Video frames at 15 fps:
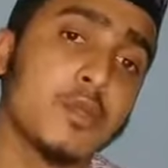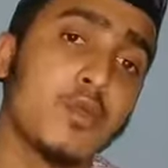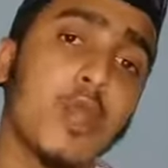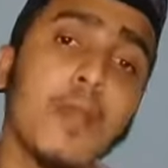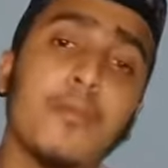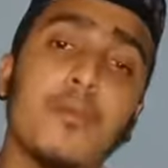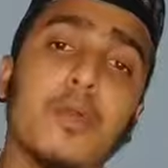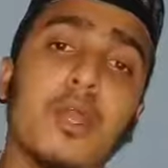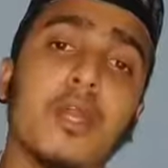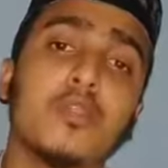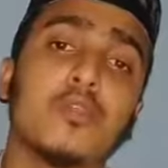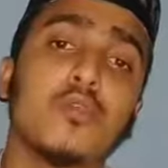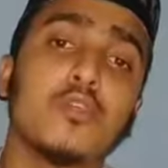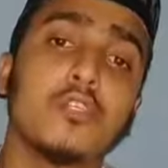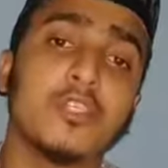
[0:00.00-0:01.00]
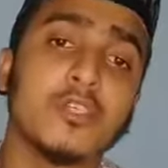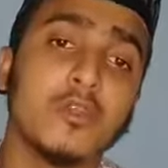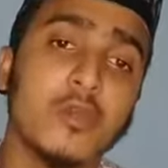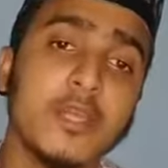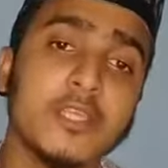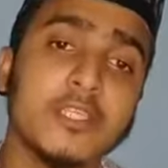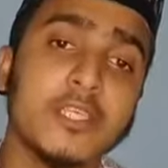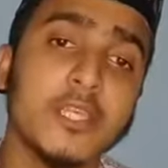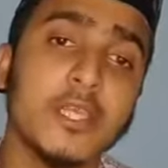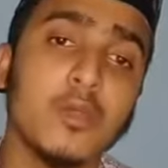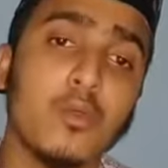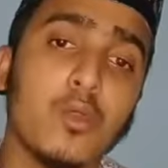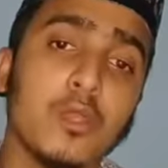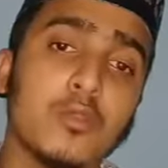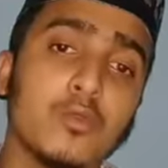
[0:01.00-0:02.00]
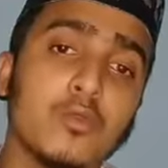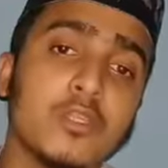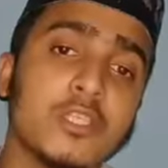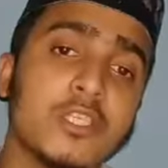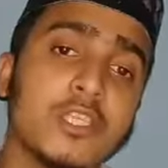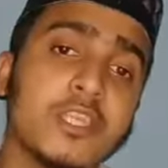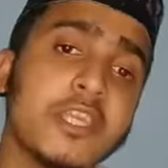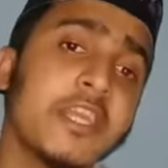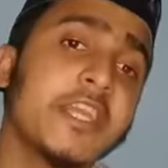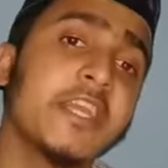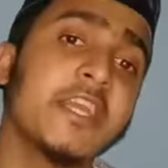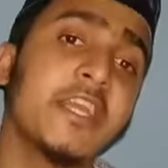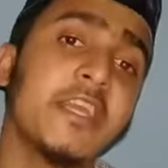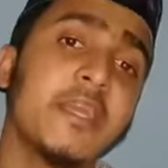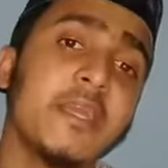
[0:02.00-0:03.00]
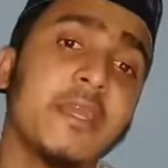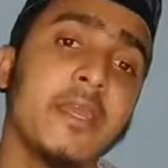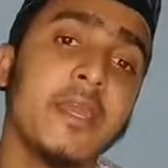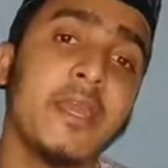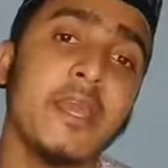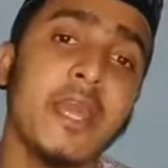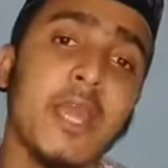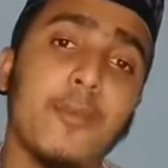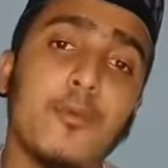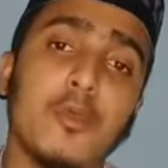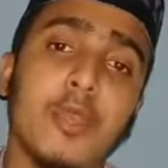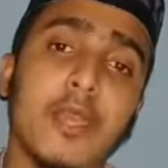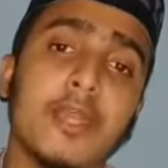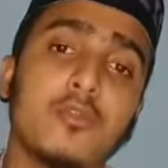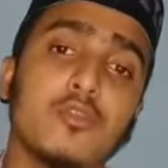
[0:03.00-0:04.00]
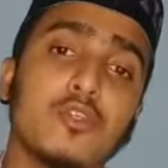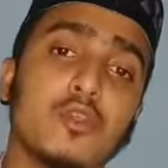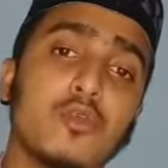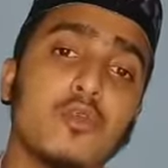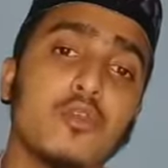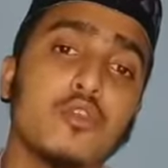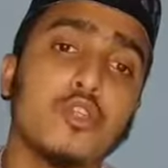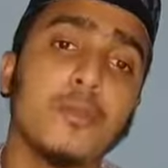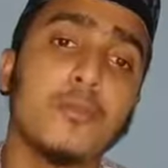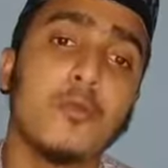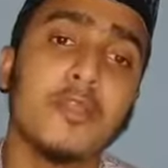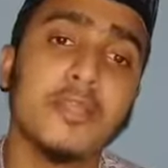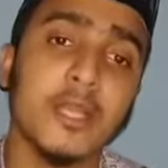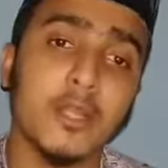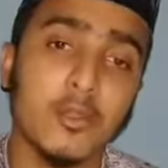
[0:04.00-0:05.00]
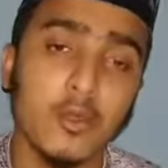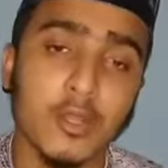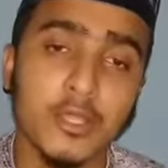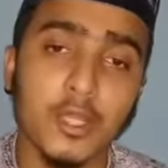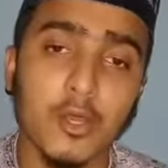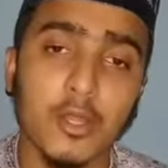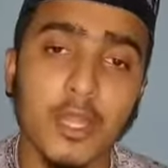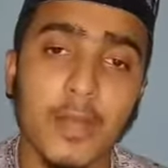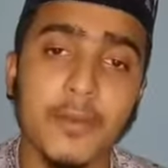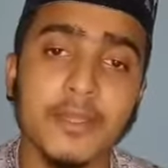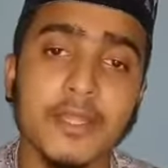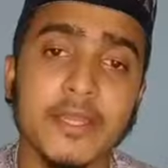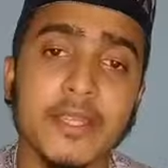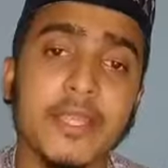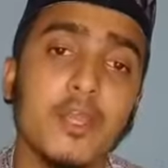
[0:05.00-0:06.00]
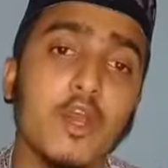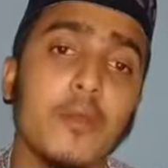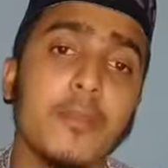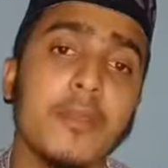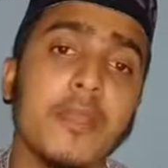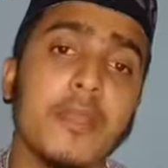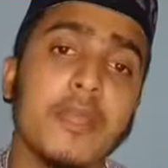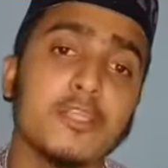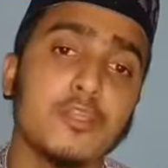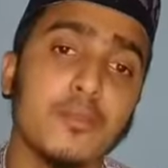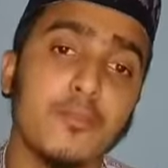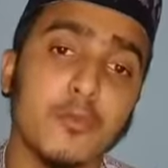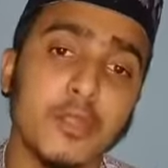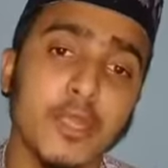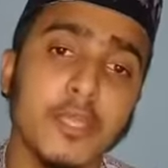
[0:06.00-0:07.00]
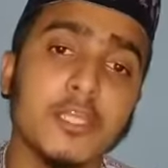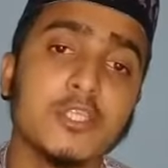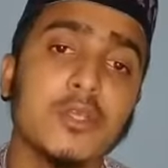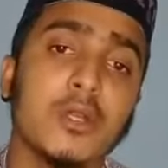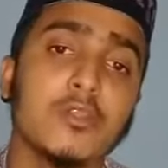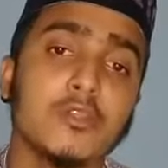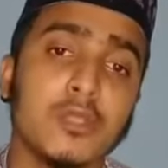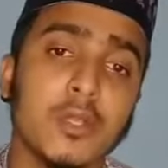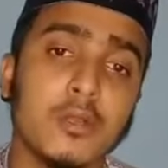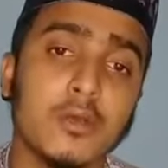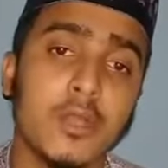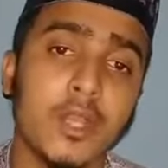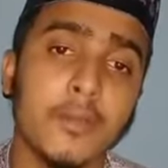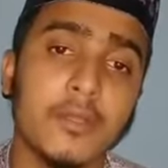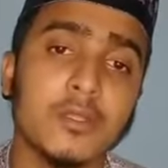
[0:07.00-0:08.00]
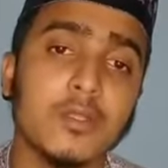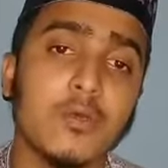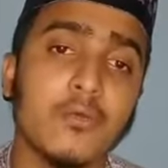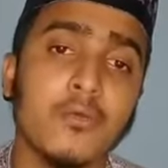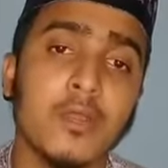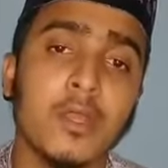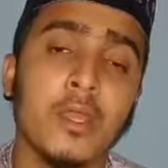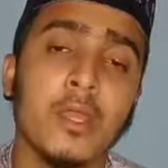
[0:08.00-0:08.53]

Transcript: কয়েক প্রকার দোষ রয়েছে ওই দোষ কি কী এবং এই দোষগুলো যদি পরিত্যাগ করি তাহলে আমাদের কি হবে এ সম্পর্কে কিছু আলোচনা করে আমার তফ